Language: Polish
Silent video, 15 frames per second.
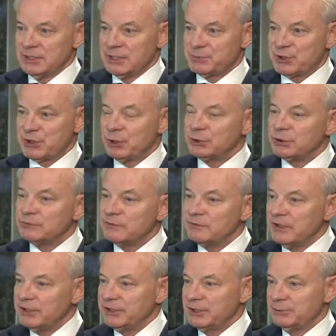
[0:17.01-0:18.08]
z
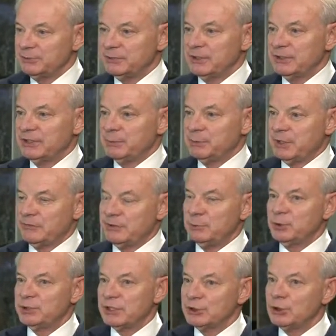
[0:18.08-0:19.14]
przygotowywaniem tak naprawdę,
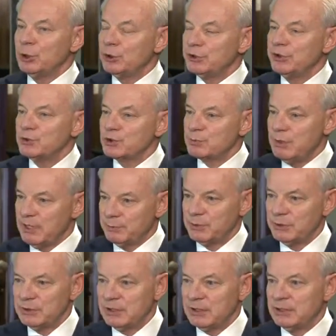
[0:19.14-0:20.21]
bo technologię już mamy,